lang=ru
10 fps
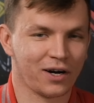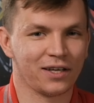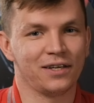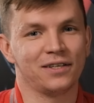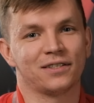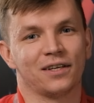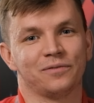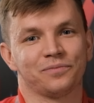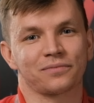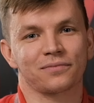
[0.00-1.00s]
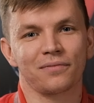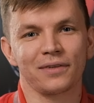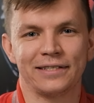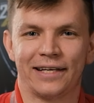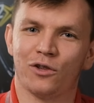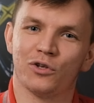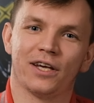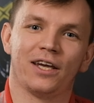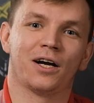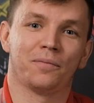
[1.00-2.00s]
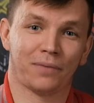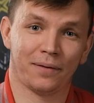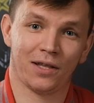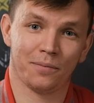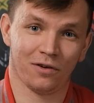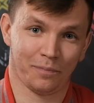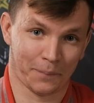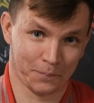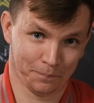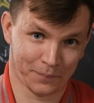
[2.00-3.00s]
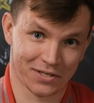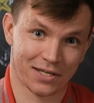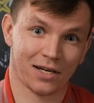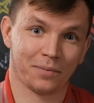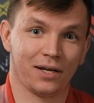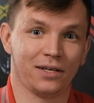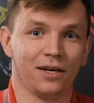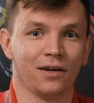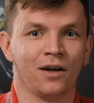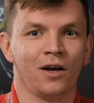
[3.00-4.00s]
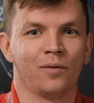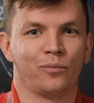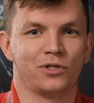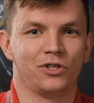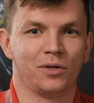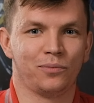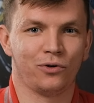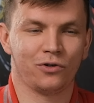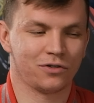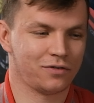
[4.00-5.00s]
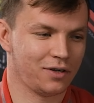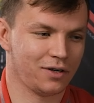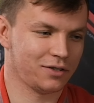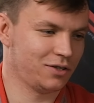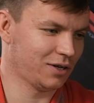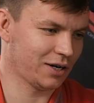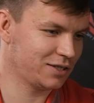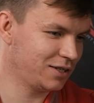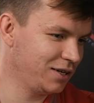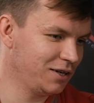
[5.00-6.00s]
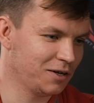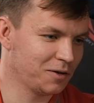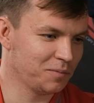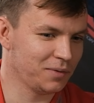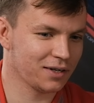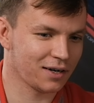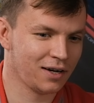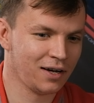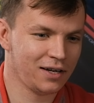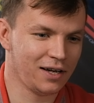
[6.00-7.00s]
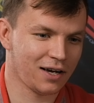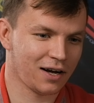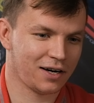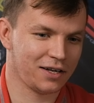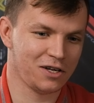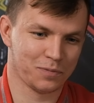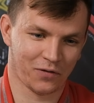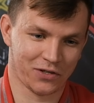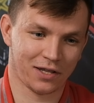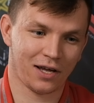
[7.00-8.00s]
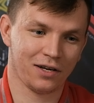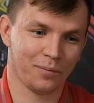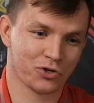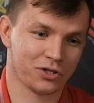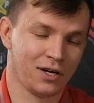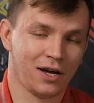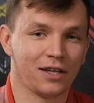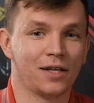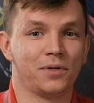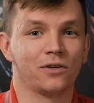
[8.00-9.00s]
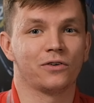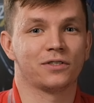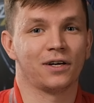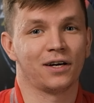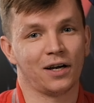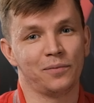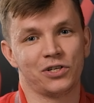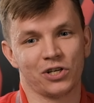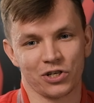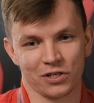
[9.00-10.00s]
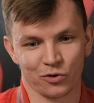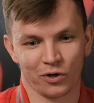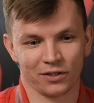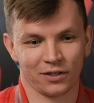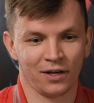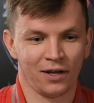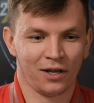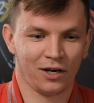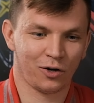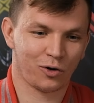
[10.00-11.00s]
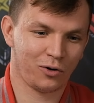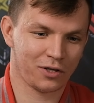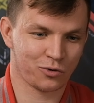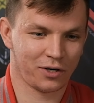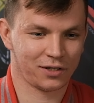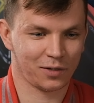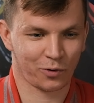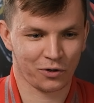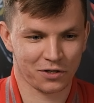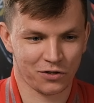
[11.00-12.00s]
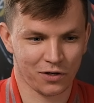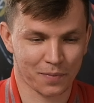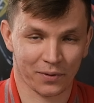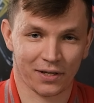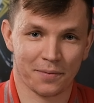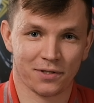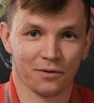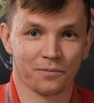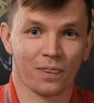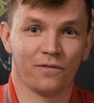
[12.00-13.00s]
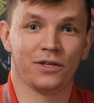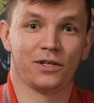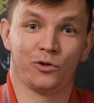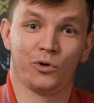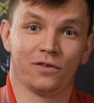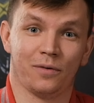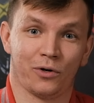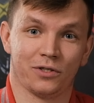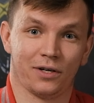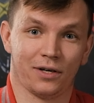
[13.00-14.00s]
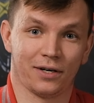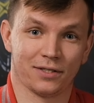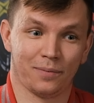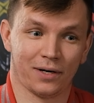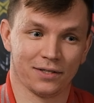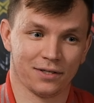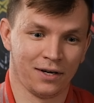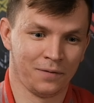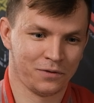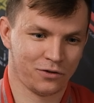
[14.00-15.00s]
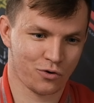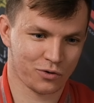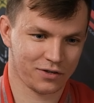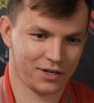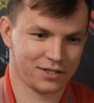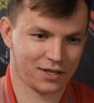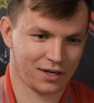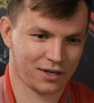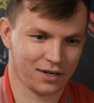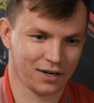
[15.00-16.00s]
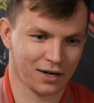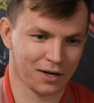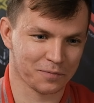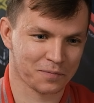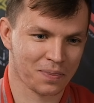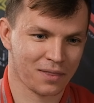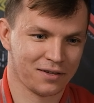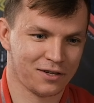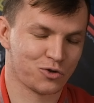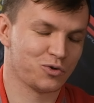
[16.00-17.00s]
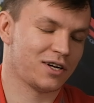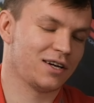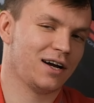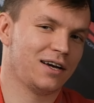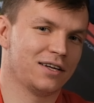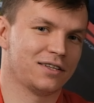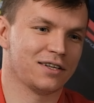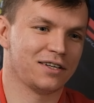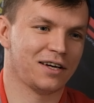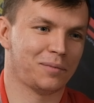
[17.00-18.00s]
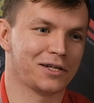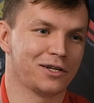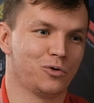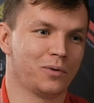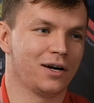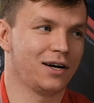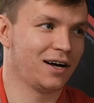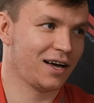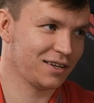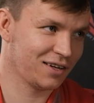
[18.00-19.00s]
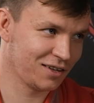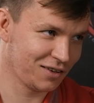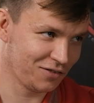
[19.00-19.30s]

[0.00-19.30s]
у хоккеиста следует за их поведами профессиональном хоккее после чемпионства России, мира, и как хоккеист профессиональный может адаптироваться к обычной жизни, насколько это легко, насколько это просто. Сегодня попытаемся в этих и других вопросах разобраться. Сегодня у нас в гостях, а, начну с регалий, это и обладатель Кубка Гагарина